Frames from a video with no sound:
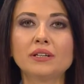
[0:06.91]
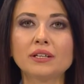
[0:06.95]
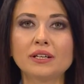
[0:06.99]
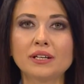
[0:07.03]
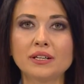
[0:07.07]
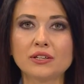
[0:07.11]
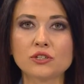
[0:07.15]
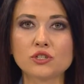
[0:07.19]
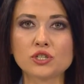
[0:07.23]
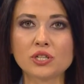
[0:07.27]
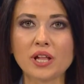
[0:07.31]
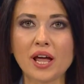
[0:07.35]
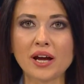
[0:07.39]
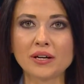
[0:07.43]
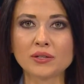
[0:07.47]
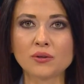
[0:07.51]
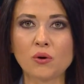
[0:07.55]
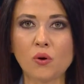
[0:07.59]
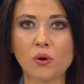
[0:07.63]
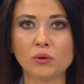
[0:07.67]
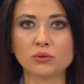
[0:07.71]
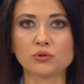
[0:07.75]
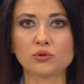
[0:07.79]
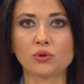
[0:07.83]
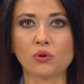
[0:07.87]
girişler
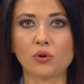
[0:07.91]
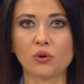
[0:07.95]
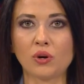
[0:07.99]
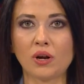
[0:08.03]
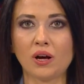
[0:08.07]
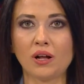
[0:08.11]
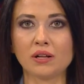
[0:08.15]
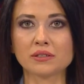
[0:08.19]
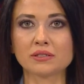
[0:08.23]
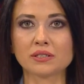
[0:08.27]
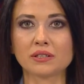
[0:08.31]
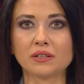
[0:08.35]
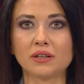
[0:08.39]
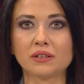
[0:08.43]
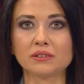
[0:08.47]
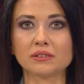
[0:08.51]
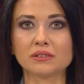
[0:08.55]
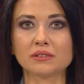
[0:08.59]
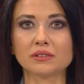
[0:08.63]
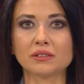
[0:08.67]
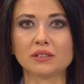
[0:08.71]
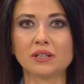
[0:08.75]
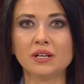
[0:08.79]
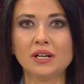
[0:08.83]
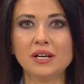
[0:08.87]
kontrol altına
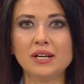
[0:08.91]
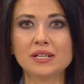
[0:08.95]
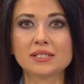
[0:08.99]
alındı.